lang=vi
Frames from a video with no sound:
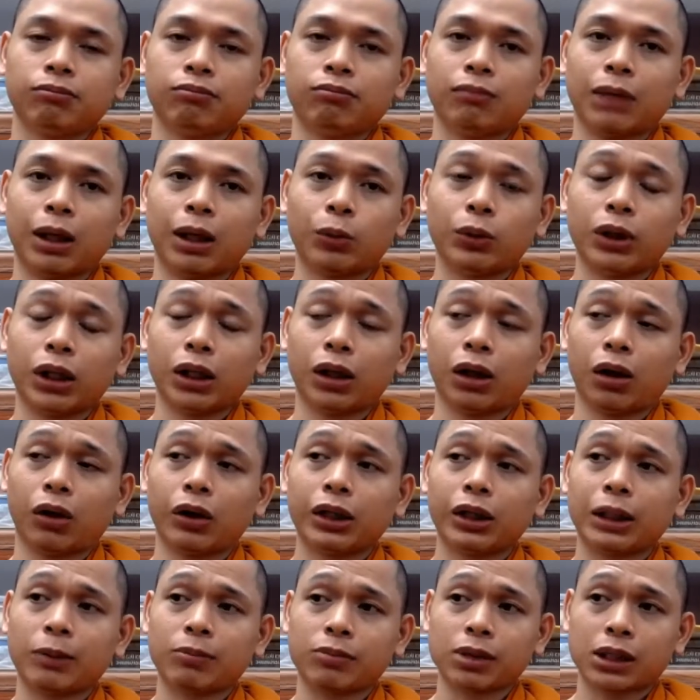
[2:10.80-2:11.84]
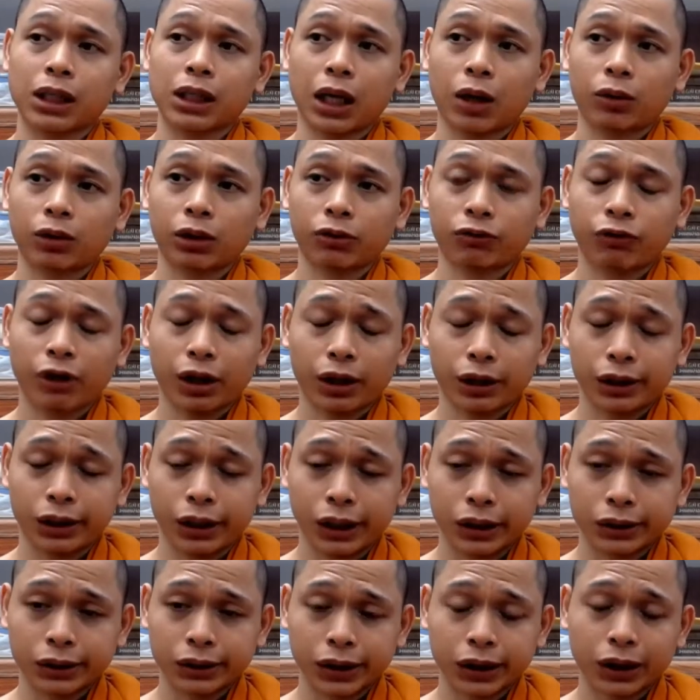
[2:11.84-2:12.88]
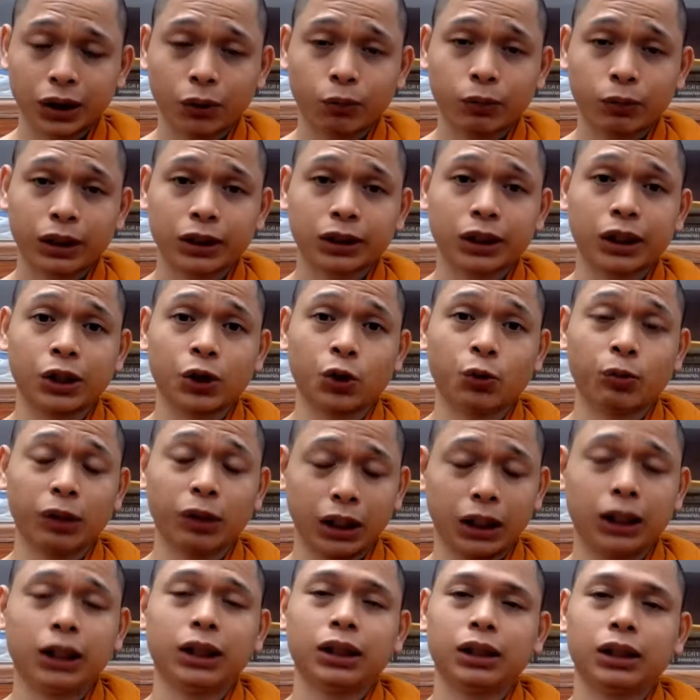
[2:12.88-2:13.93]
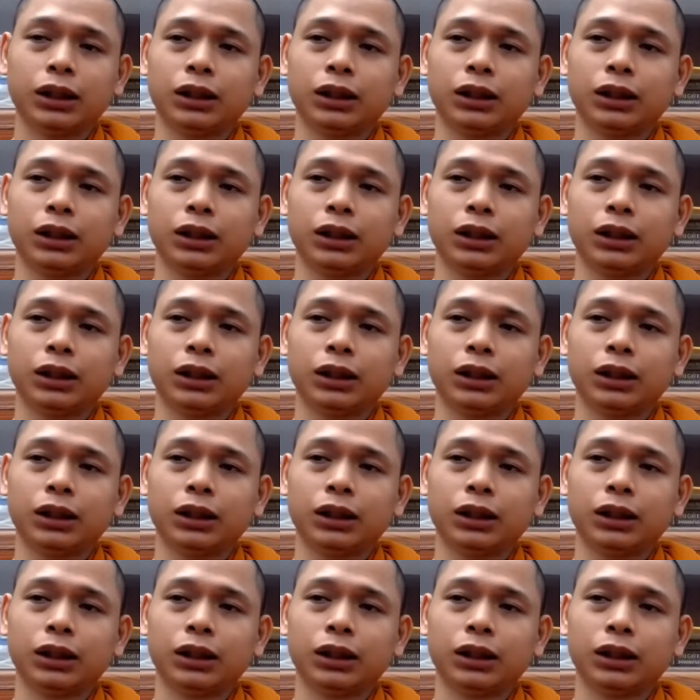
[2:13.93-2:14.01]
mà quý vị hỏi làm sao để phát hiện ra cái lòng ganh tị của mình